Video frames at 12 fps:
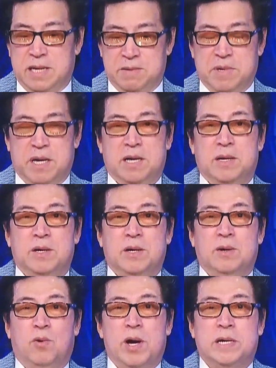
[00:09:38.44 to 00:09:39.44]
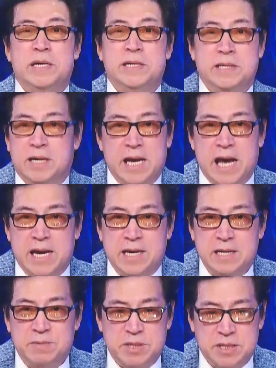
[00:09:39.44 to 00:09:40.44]
để mà Hoa Kỳ trở lại
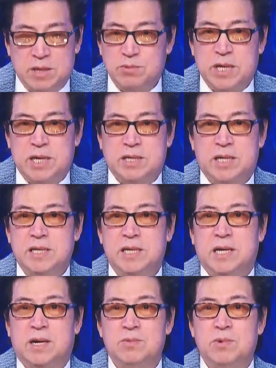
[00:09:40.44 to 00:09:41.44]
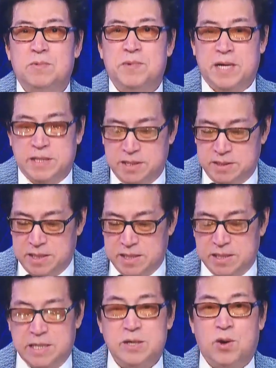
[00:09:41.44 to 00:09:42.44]
nhưng mà thực ra chúng ta thấy là không có phải
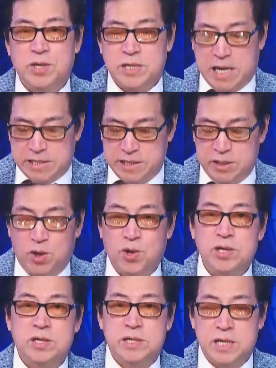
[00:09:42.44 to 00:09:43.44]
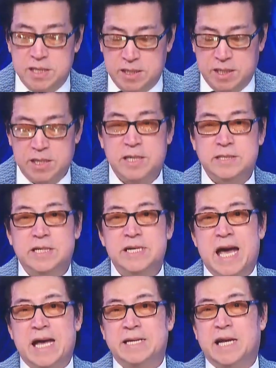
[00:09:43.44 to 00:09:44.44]
tiếng nói gì cả chỉ nói trên cái
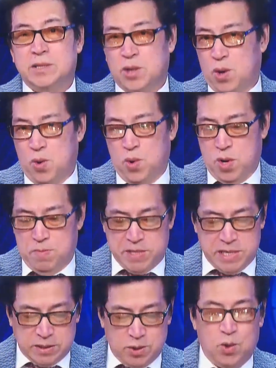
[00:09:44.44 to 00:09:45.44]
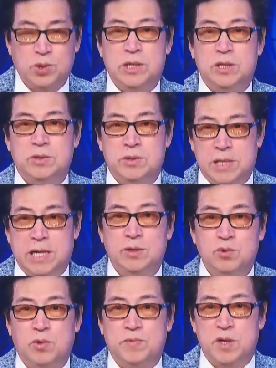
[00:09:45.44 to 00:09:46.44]
diễn đàn NATO mà NATO thì nãy
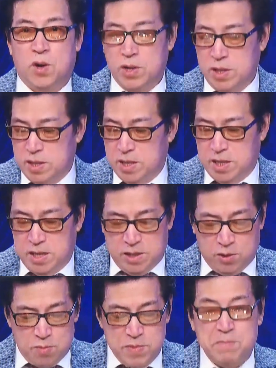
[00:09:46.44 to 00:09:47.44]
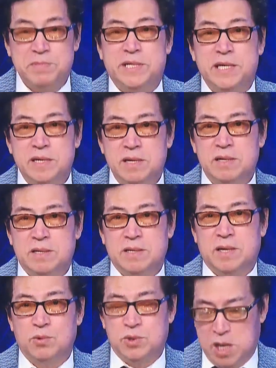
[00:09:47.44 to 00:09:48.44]
chúng tôi vừa nói đó gồm 29 nước
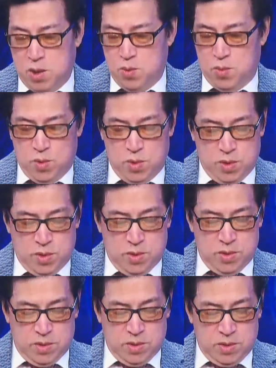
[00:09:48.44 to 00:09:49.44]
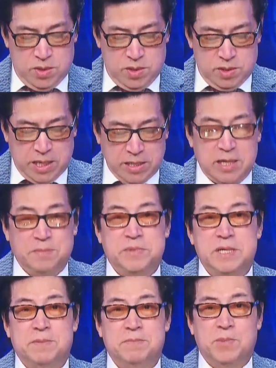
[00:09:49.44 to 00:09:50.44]
Âu Châu thành lập
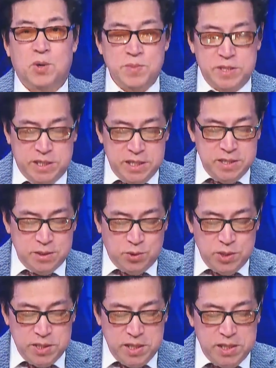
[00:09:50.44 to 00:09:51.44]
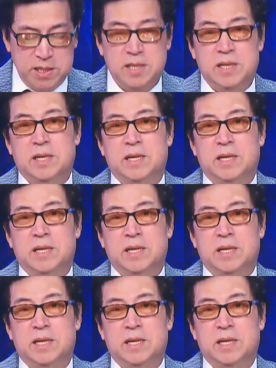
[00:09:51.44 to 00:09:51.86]
từ năm 49 tuy nhiên